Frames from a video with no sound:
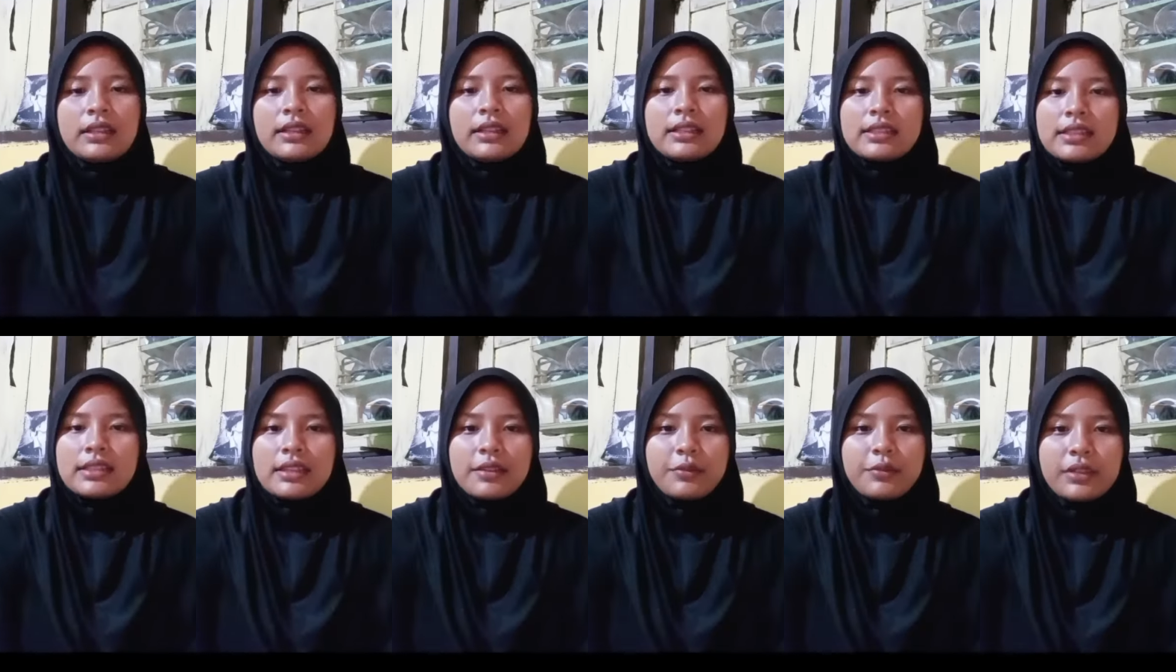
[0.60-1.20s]

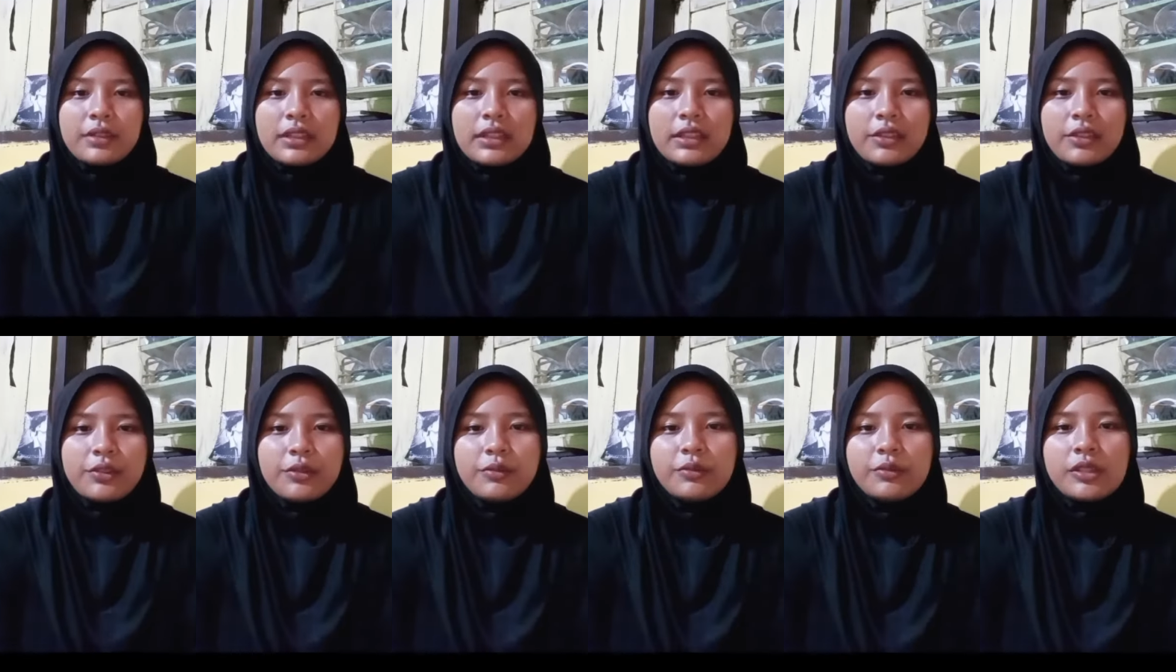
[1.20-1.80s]

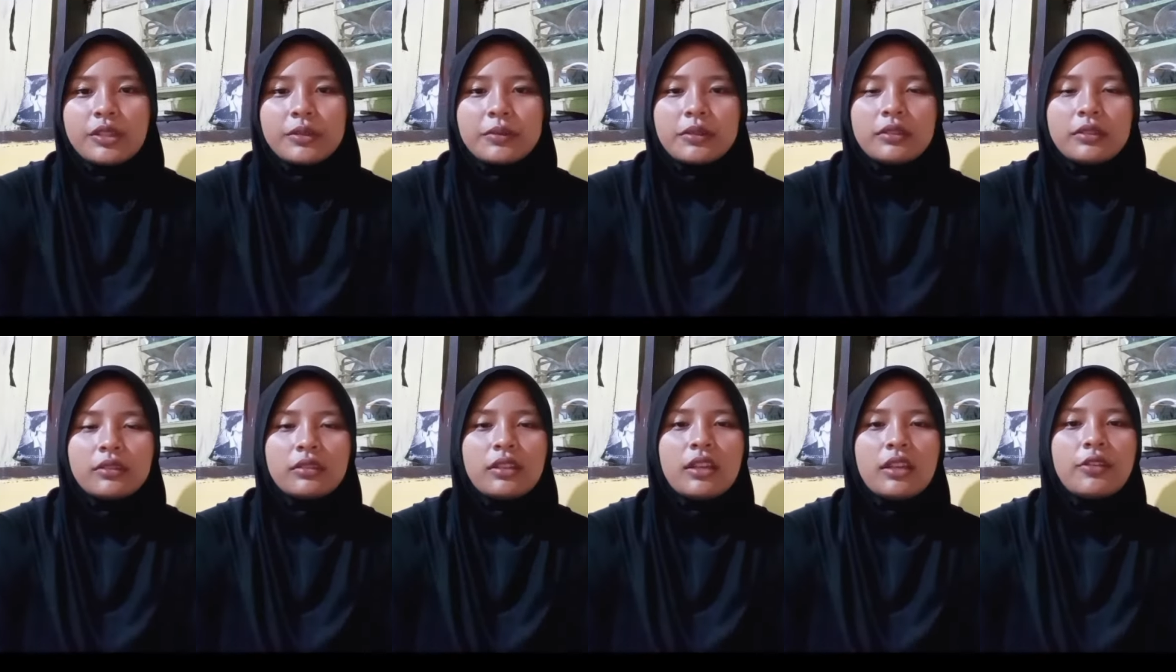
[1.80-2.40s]
Assalamualaikum
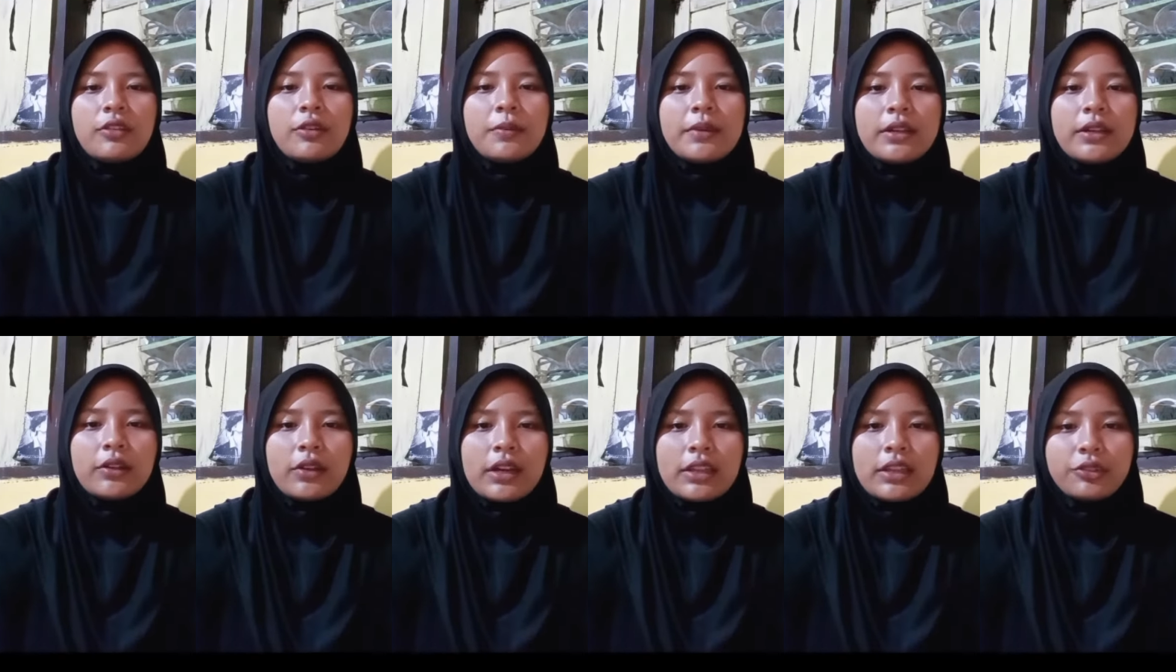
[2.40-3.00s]
warahmatullahi
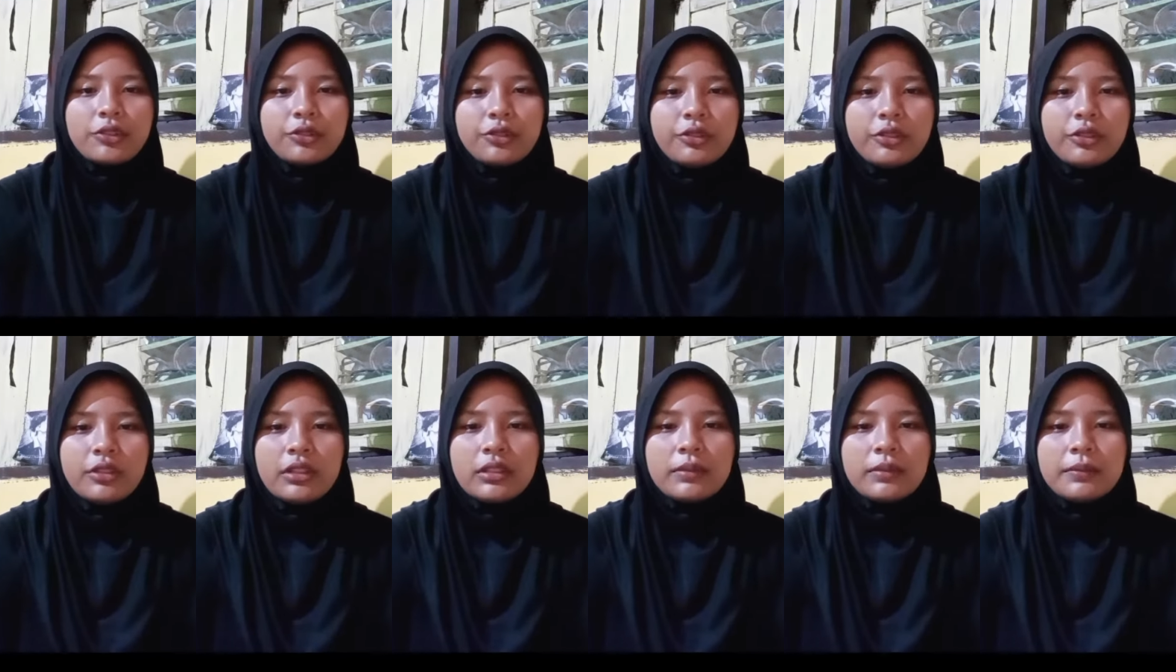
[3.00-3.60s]
wabarakatuh.